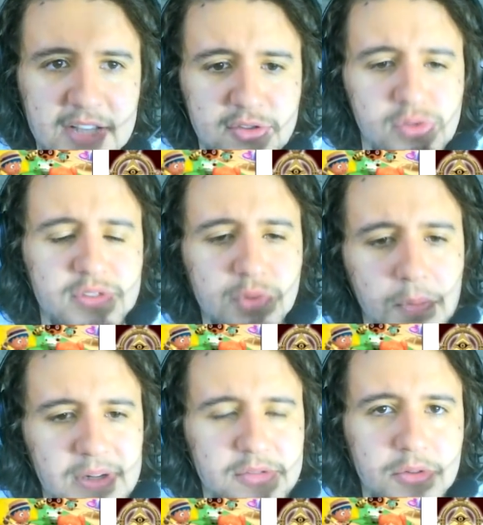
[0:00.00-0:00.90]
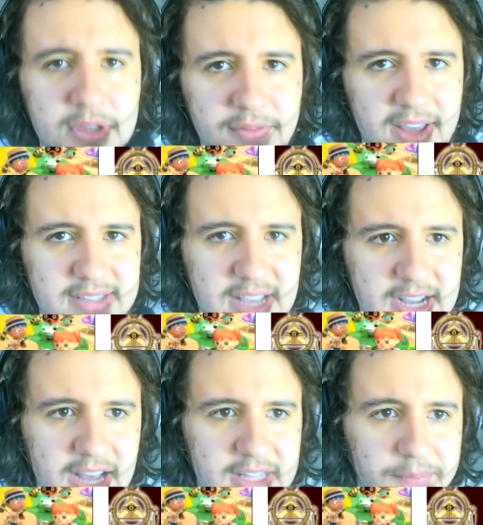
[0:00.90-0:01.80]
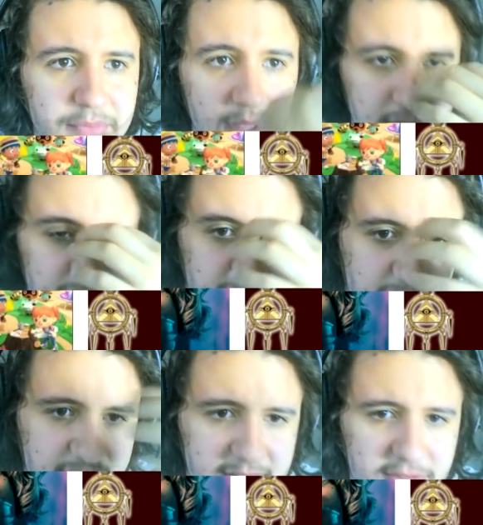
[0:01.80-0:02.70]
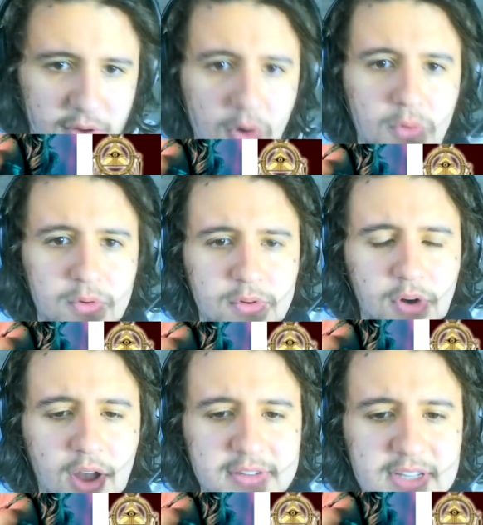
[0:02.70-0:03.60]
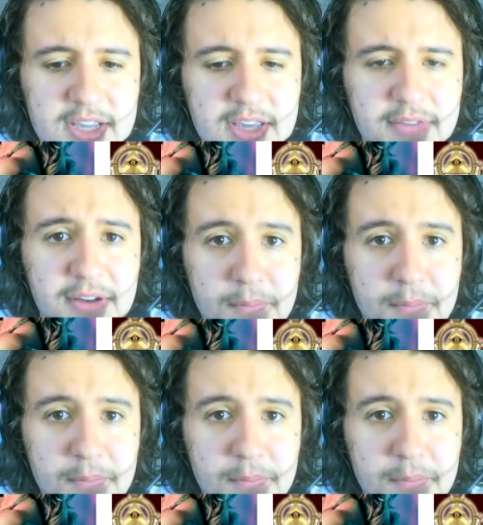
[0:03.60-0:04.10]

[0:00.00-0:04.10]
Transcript: Deck exclusivo do Obelisco, que vem essa carta. E esse Sol Crossing aqui